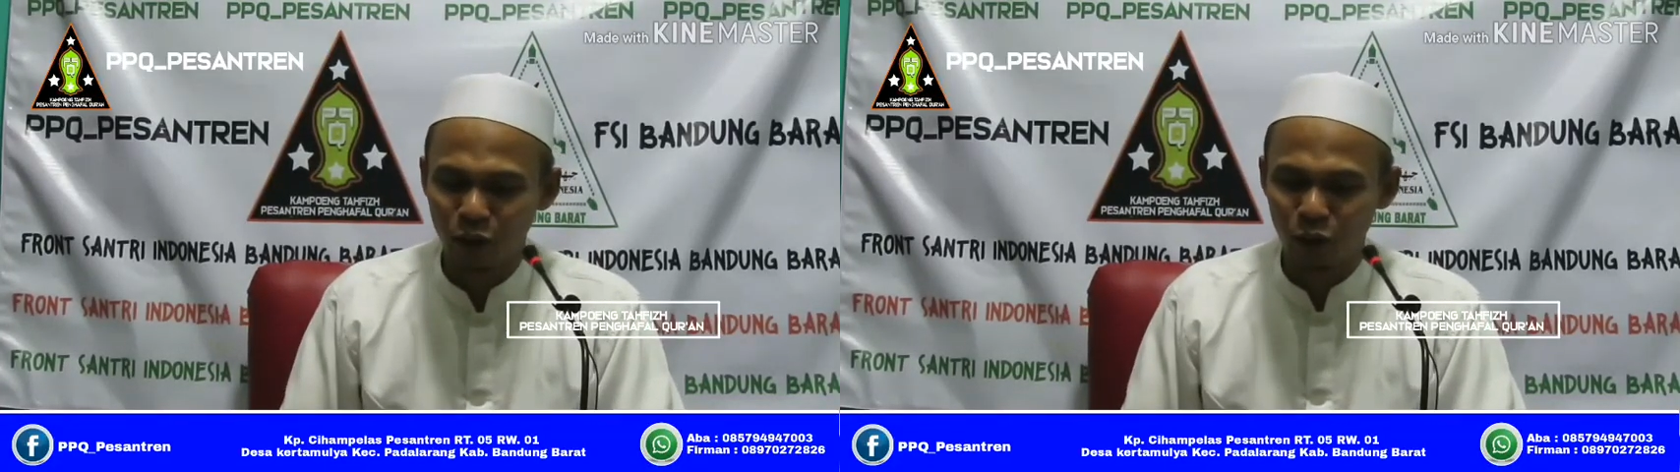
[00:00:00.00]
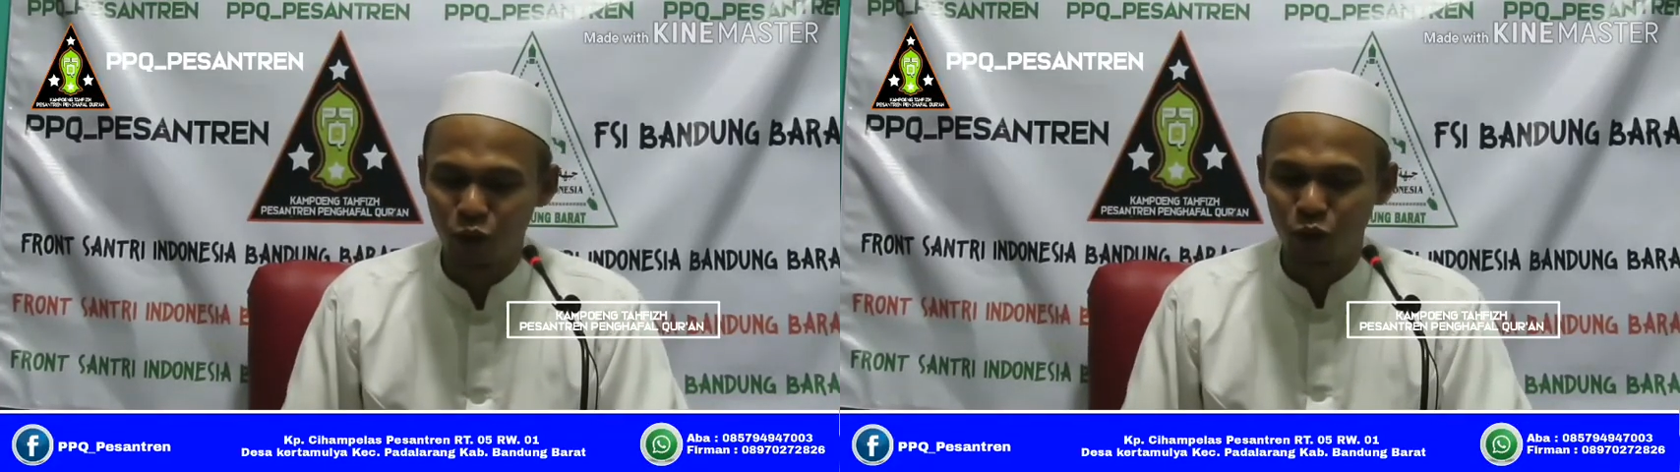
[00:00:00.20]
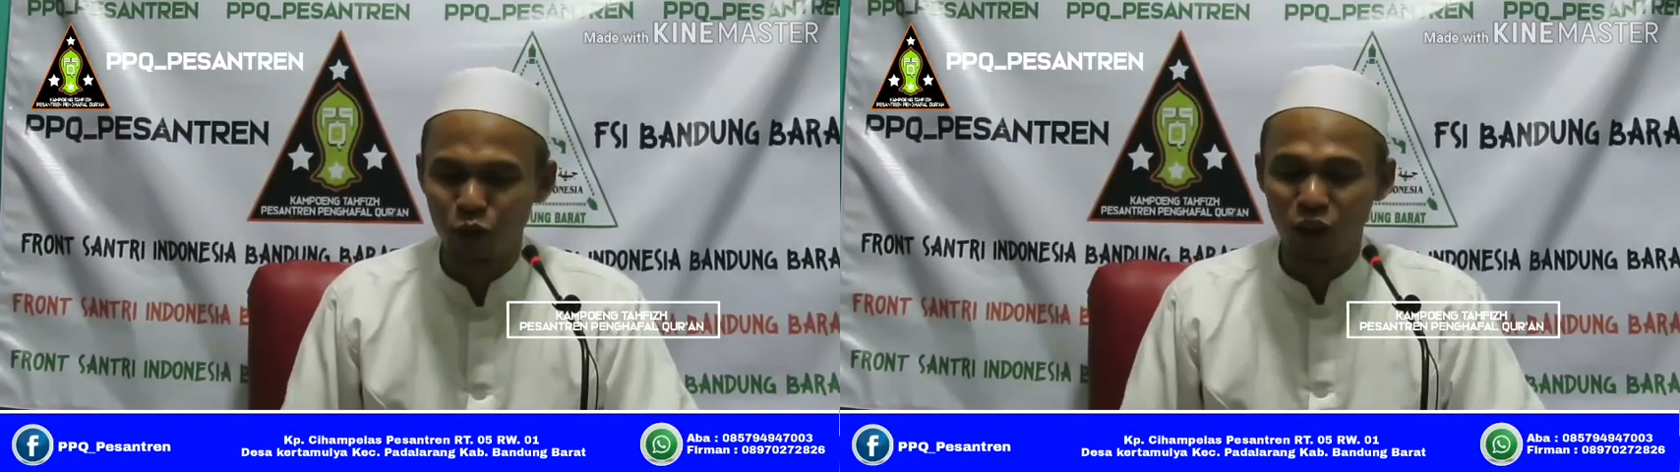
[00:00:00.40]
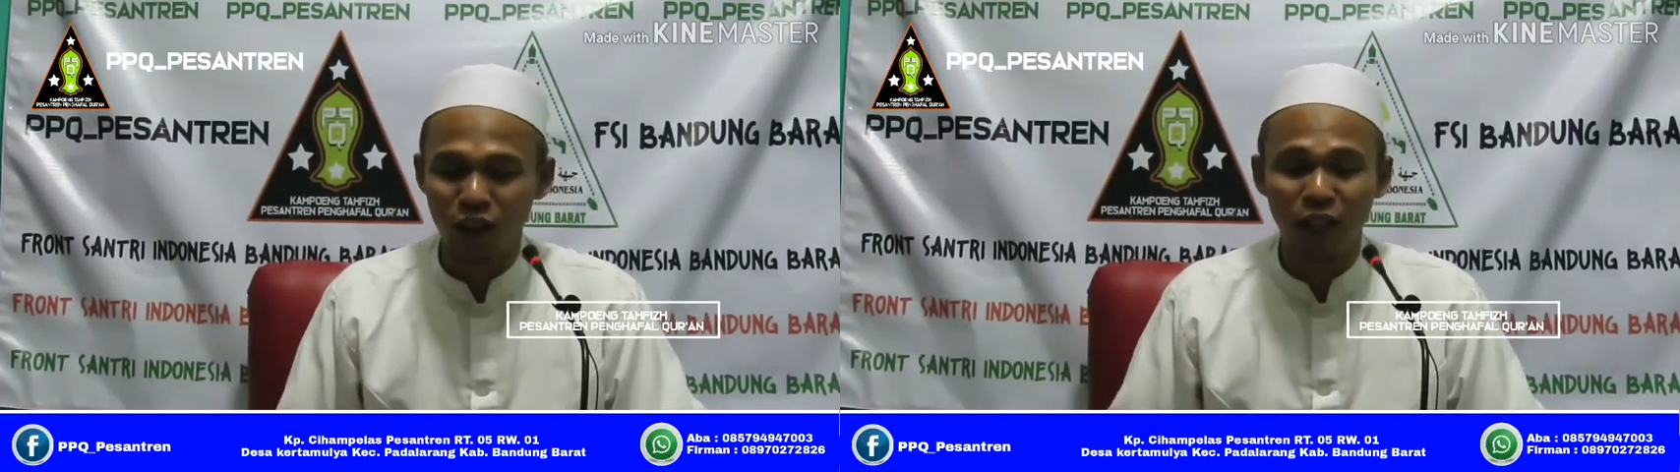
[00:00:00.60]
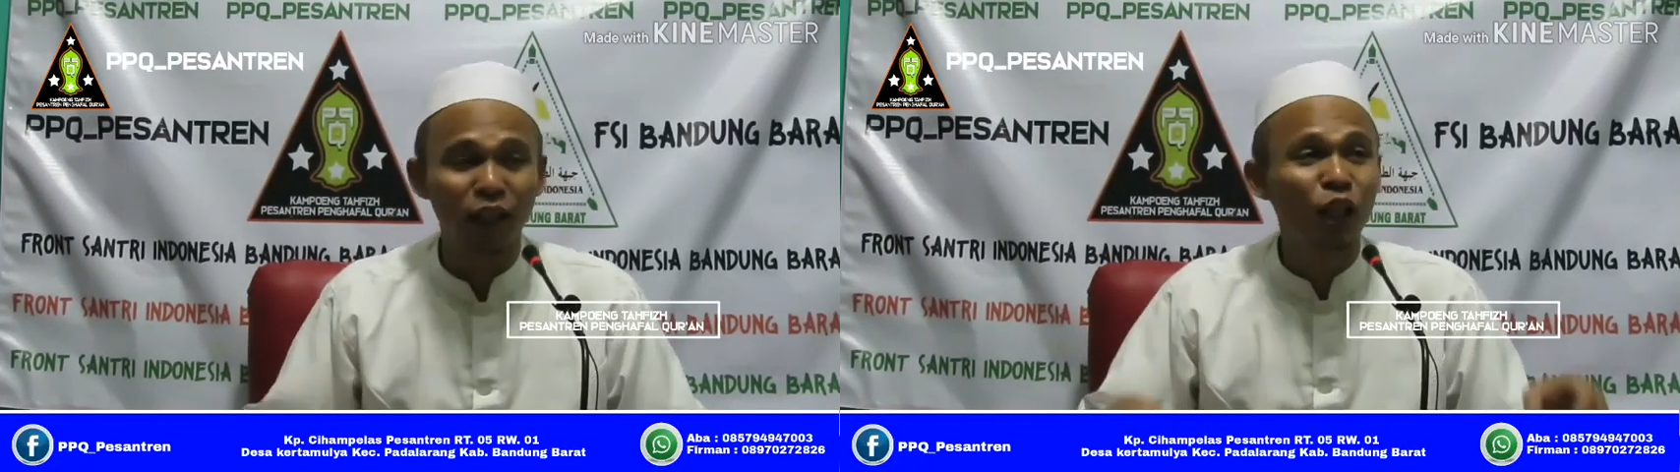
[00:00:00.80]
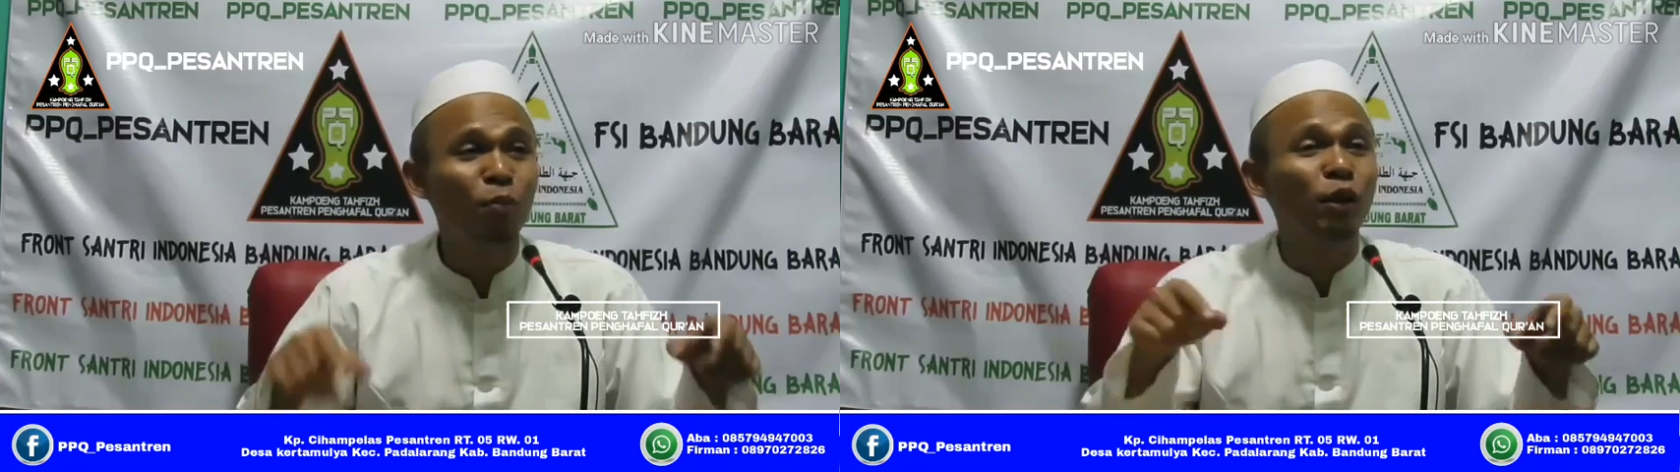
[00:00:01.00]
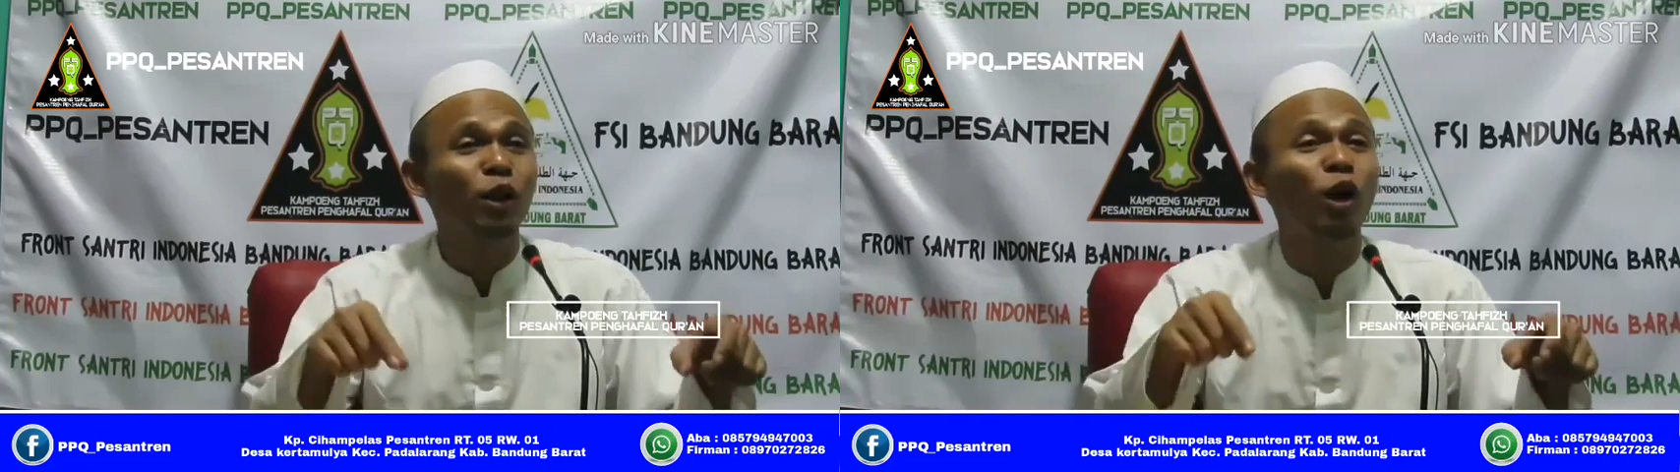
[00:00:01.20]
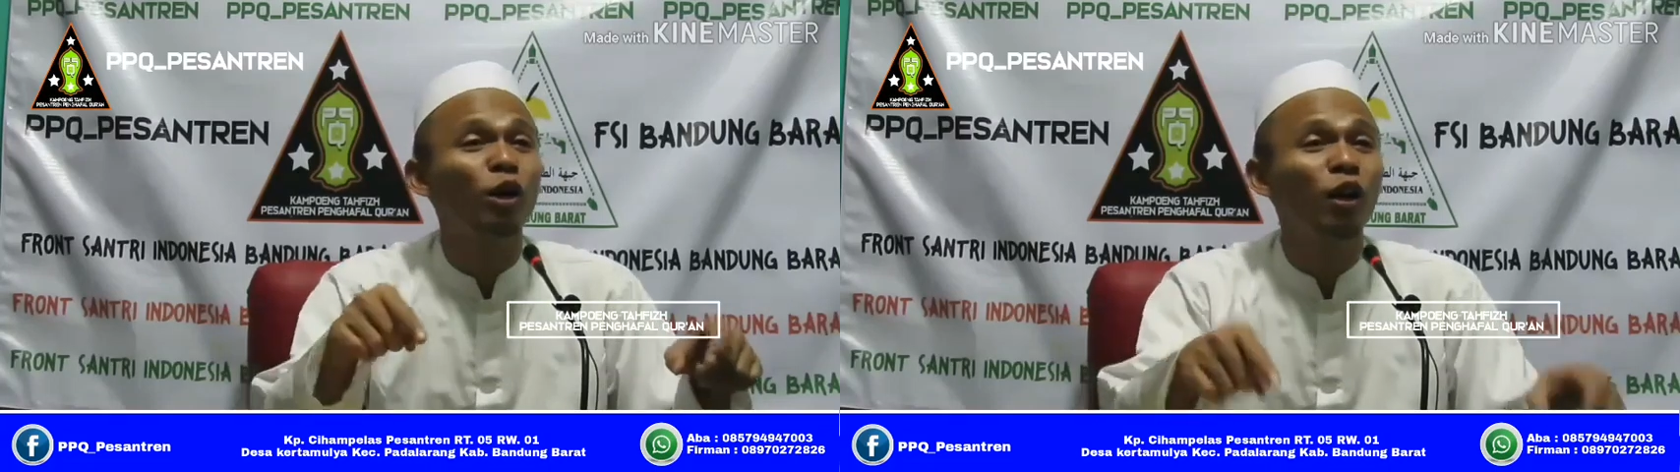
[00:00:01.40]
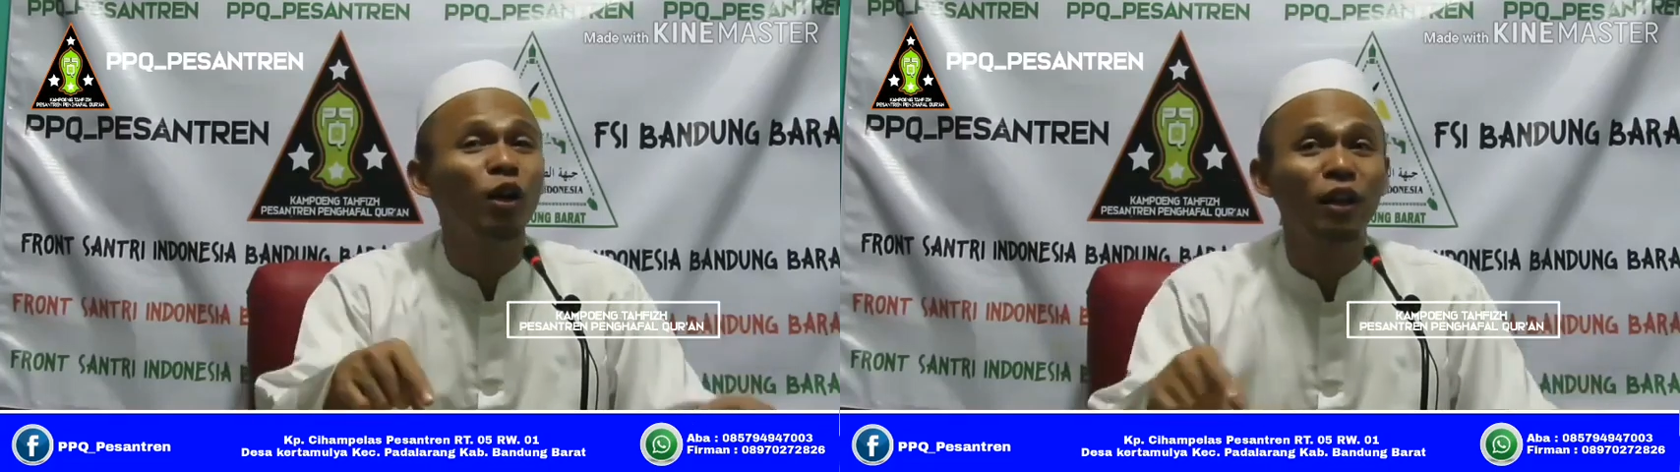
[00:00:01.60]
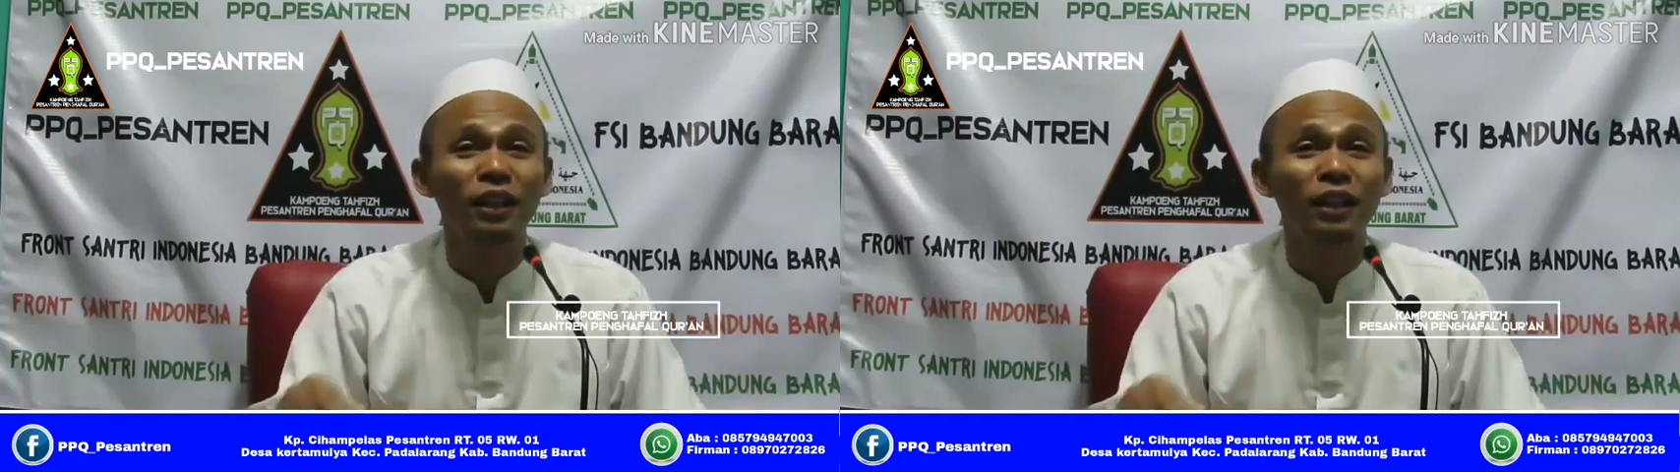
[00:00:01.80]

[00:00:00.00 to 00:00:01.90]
itu justru adalah nikmat Allah.